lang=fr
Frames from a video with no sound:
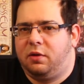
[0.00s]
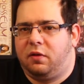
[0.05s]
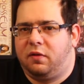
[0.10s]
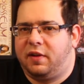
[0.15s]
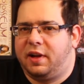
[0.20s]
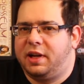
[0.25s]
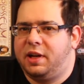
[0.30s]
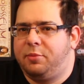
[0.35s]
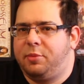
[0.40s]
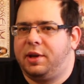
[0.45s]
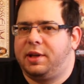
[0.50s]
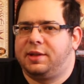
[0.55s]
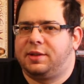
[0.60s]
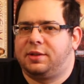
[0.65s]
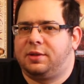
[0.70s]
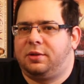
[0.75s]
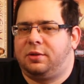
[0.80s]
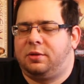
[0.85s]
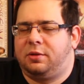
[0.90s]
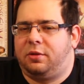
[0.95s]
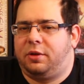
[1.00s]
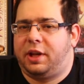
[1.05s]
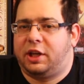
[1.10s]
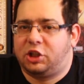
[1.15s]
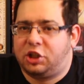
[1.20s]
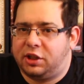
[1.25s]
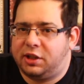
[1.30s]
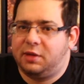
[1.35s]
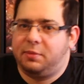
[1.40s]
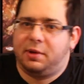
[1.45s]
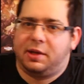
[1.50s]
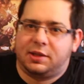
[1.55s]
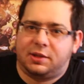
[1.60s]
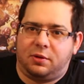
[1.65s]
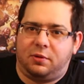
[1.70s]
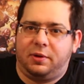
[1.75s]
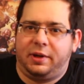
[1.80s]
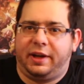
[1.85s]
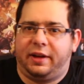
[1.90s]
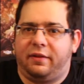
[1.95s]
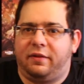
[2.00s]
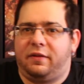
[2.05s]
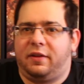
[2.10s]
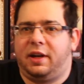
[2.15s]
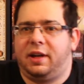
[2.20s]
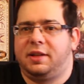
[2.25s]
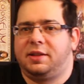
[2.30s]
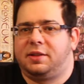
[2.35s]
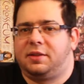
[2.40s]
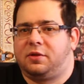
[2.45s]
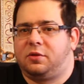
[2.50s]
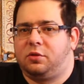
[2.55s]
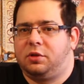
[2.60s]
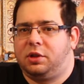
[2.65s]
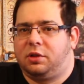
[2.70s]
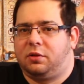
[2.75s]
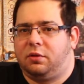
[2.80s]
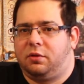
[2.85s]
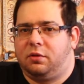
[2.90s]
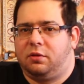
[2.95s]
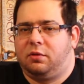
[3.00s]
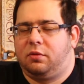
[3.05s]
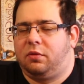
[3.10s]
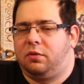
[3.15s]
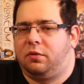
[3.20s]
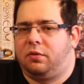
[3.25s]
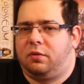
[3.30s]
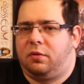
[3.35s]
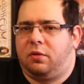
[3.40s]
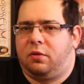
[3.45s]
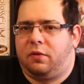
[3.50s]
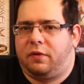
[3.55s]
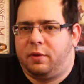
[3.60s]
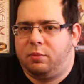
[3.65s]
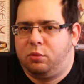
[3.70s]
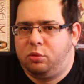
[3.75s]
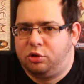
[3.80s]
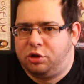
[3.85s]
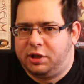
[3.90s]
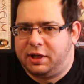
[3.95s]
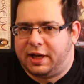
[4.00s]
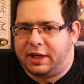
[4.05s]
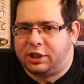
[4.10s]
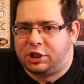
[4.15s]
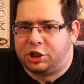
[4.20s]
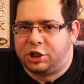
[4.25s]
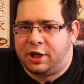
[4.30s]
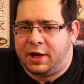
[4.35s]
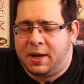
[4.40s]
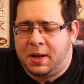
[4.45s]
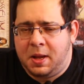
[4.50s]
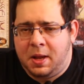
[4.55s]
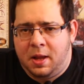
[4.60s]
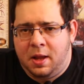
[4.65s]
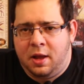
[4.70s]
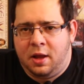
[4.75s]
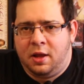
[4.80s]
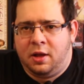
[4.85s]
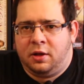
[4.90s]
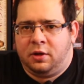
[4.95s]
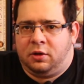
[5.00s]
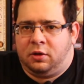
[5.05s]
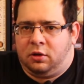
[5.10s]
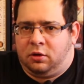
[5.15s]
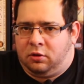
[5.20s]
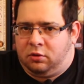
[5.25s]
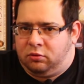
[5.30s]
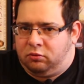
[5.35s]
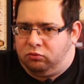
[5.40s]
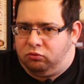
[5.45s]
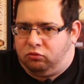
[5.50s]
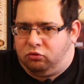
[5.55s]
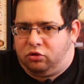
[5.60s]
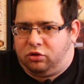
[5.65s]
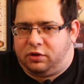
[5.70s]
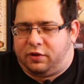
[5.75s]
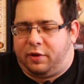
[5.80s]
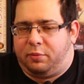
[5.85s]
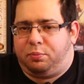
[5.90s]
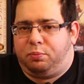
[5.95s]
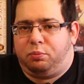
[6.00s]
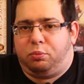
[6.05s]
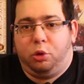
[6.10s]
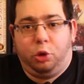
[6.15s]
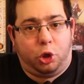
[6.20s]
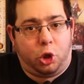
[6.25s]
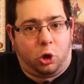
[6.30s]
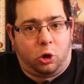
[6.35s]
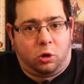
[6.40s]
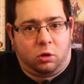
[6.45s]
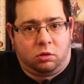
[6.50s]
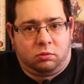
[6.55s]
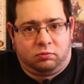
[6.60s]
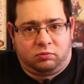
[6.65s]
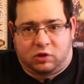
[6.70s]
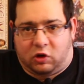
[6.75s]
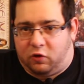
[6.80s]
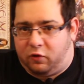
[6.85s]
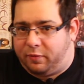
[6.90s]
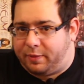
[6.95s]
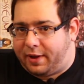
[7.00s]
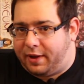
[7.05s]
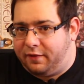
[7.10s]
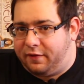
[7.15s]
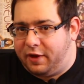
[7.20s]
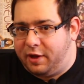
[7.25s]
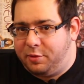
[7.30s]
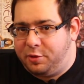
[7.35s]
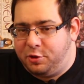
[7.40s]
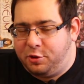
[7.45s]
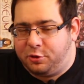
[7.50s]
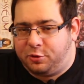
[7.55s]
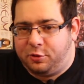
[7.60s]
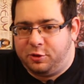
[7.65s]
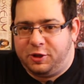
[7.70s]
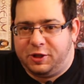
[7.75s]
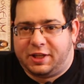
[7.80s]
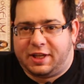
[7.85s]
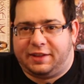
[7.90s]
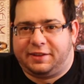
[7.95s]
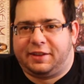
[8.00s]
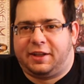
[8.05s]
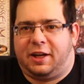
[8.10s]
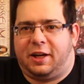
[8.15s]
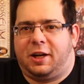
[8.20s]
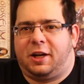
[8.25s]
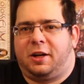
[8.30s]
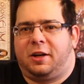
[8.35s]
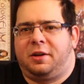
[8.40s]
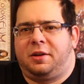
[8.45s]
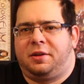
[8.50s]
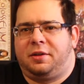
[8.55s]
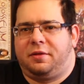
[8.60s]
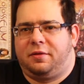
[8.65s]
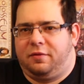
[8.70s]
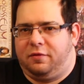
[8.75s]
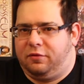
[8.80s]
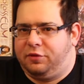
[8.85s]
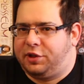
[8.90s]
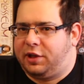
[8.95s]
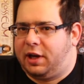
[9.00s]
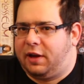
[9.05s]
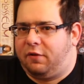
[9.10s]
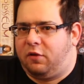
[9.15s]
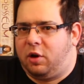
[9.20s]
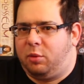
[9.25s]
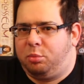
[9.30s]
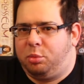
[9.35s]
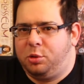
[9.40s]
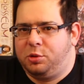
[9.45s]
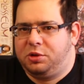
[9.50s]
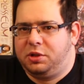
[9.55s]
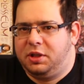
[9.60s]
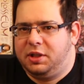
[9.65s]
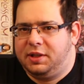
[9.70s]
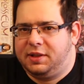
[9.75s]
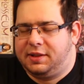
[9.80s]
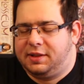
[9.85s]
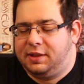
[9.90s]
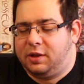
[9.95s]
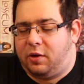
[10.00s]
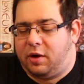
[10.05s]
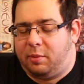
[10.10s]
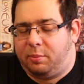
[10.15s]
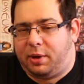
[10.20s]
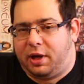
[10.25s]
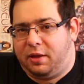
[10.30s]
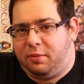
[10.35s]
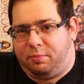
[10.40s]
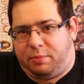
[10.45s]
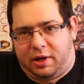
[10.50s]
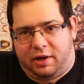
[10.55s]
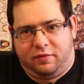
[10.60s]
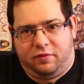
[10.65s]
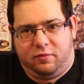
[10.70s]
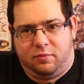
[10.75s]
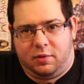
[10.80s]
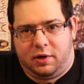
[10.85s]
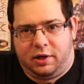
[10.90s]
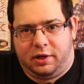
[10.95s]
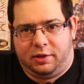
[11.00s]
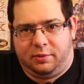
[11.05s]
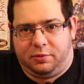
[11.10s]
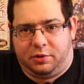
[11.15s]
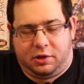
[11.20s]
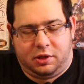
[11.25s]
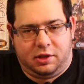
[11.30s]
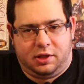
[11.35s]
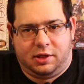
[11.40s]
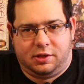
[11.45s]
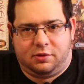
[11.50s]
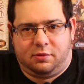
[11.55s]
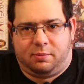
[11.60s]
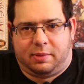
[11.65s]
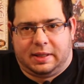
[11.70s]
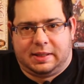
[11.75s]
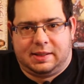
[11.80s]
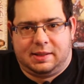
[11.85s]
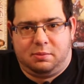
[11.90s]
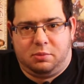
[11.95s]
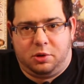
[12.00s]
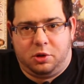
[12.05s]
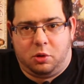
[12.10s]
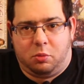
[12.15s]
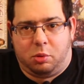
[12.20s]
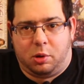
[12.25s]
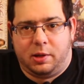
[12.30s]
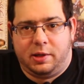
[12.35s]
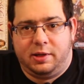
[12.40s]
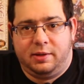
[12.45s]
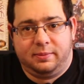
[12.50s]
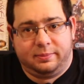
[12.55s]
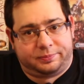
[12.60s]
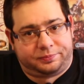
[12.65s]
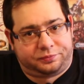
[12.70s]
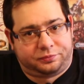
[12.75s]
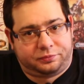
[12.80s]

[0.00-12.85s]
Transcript: On vend les maisons, on achète des maisons, on les revend, ainsi de suite. On, on fait bouger de l'argent. Ça va être plus court, ça va vous prendre 20 minutes au lieu de 4 heures. Vous allez avoir plus de décisions à prendre par vous-même que dans une partie de Monopoly.